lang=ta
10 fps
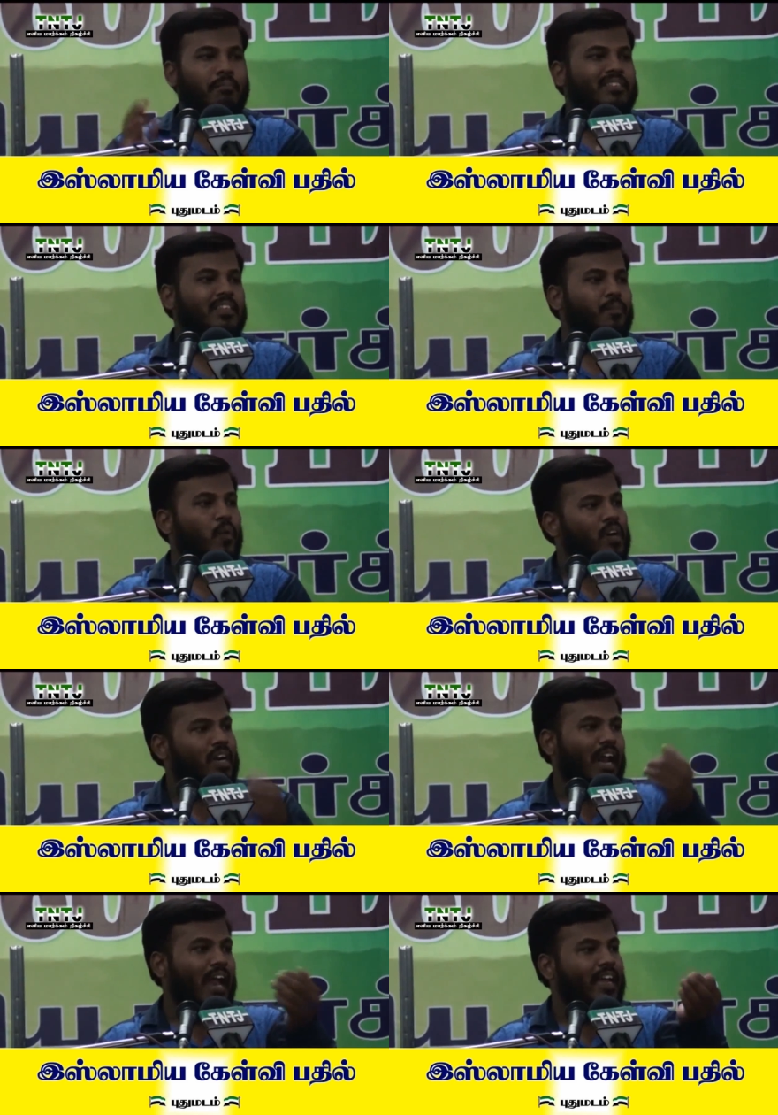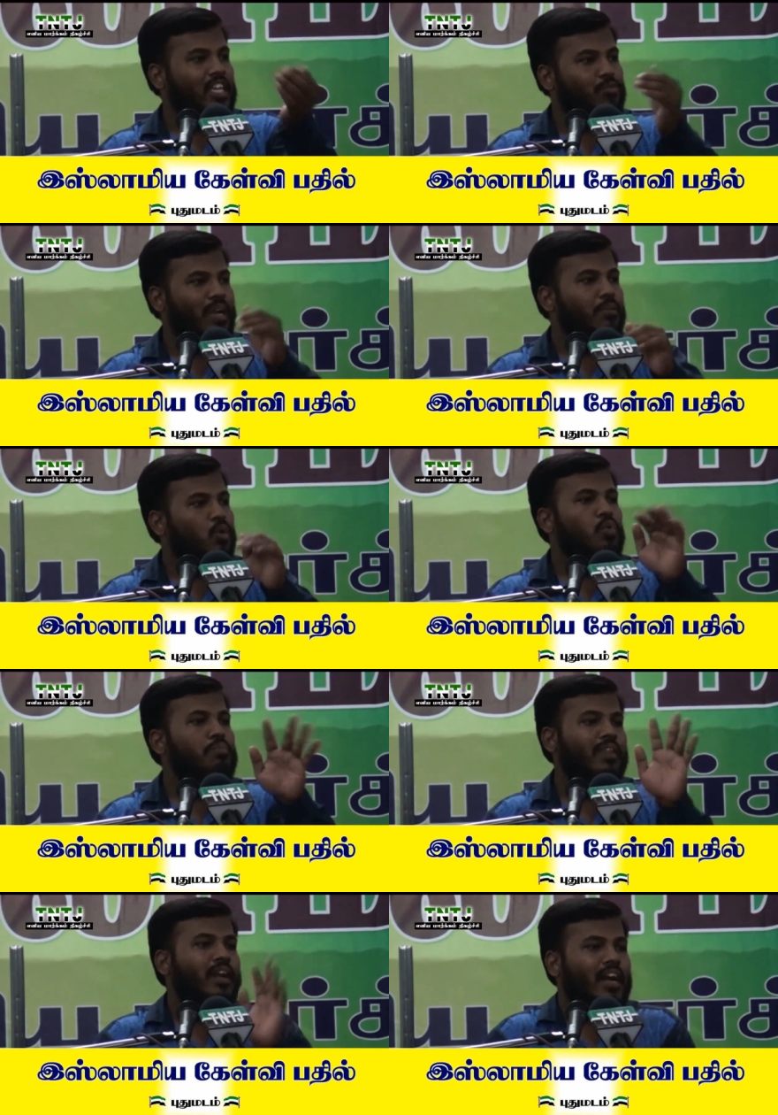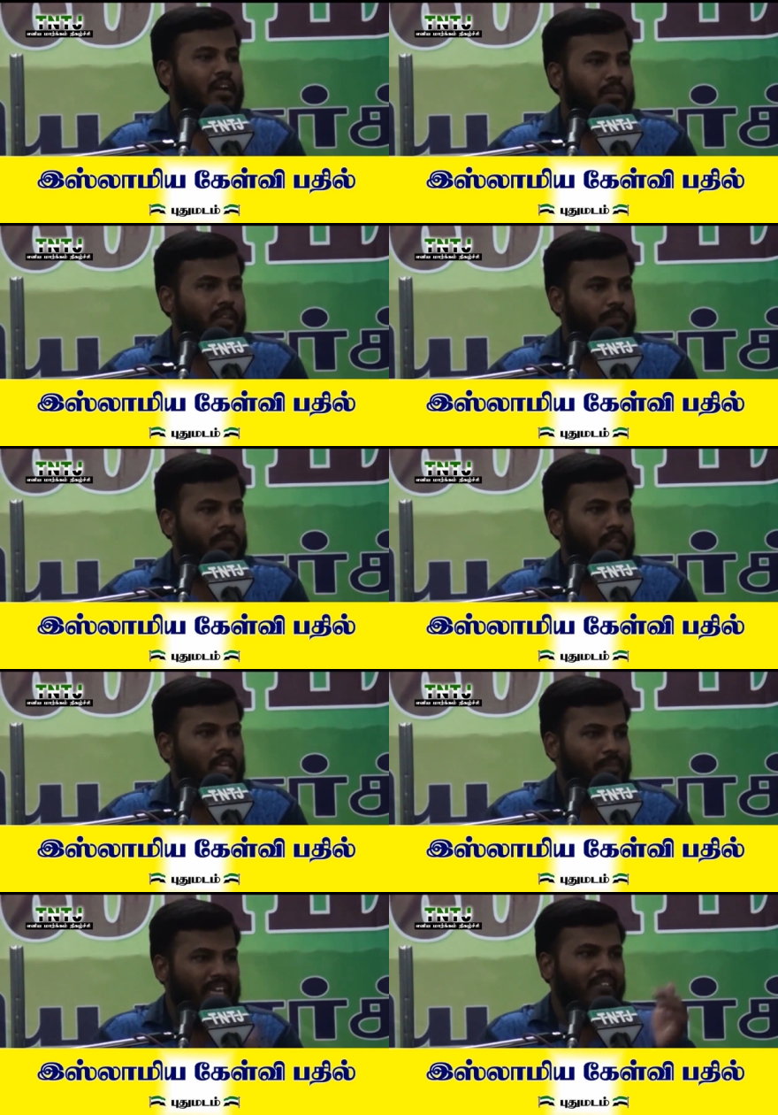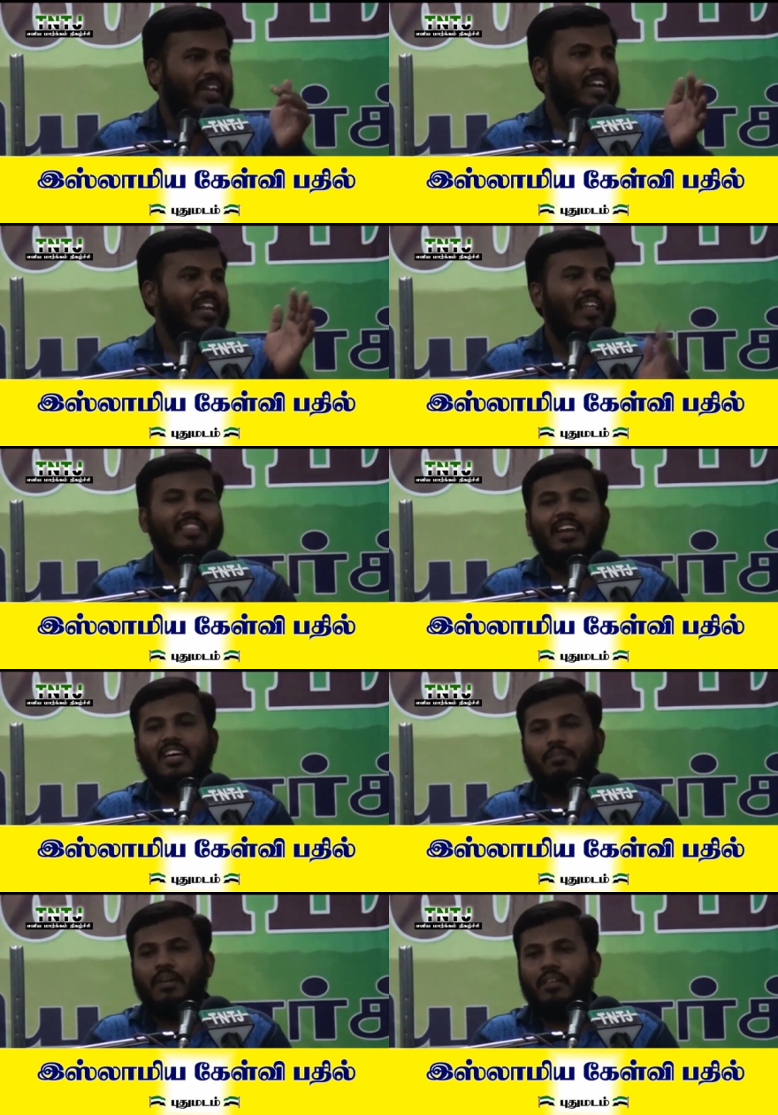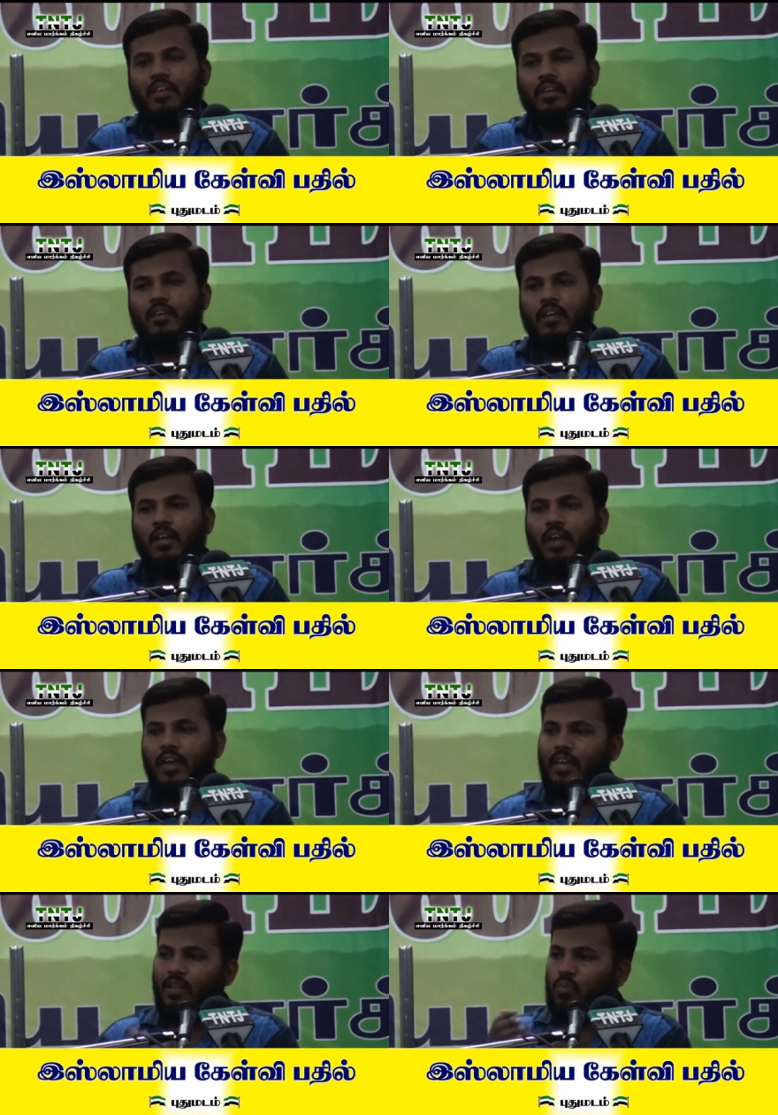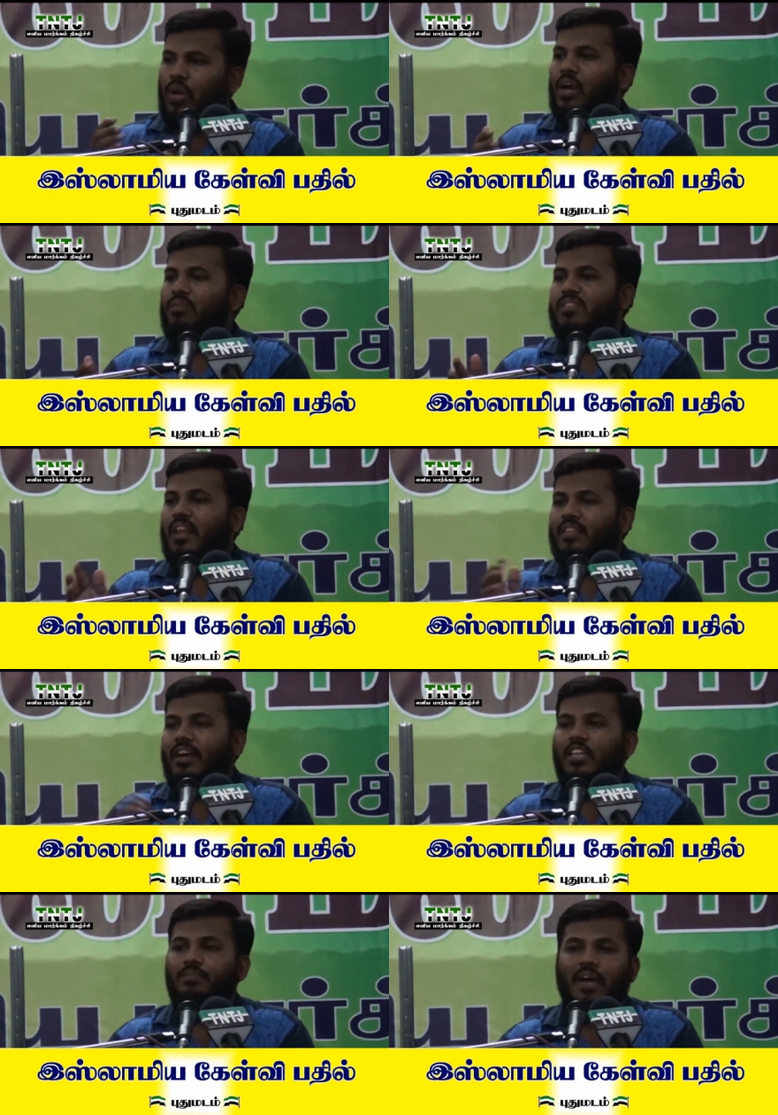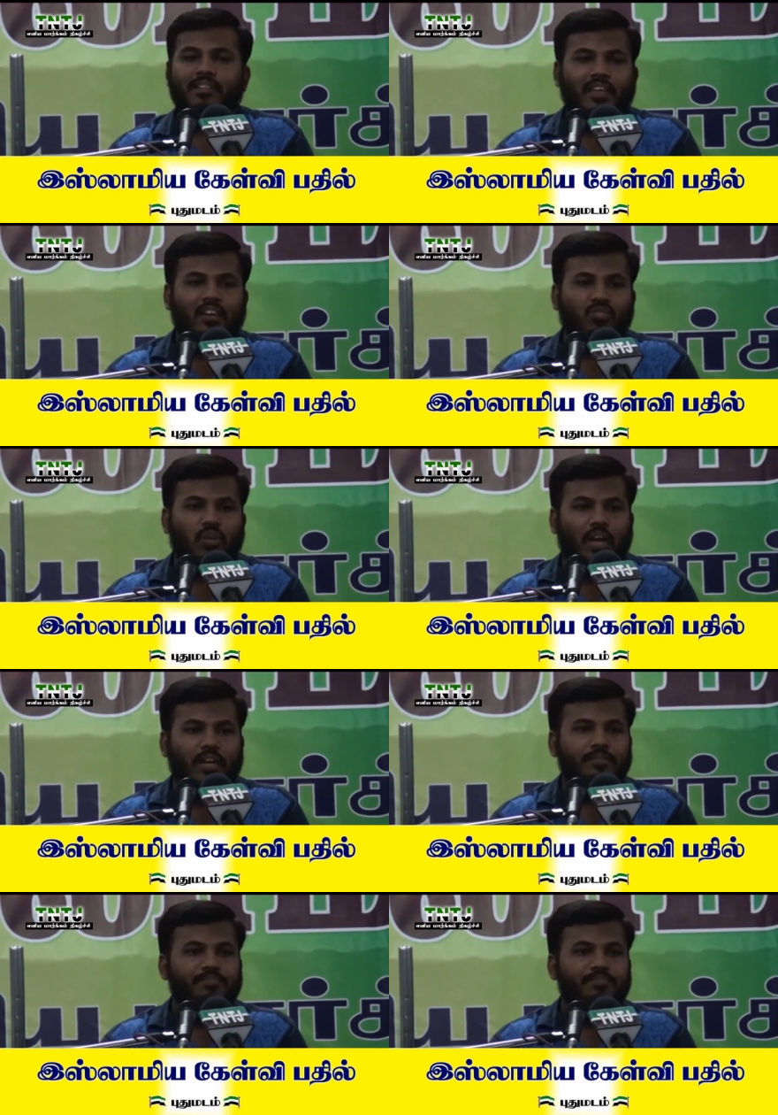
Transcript: மற்ற பொருட்கள் அனைத்துமே நமக்கு உண்பதற்கு அனுமதி இப்போ எவைகள் எல்லாம் தடுக்கப்படுது நீங்க அதை குரான் வசனத்தில் எடுத்து பார்த்தீங்கன்னு சொன்னா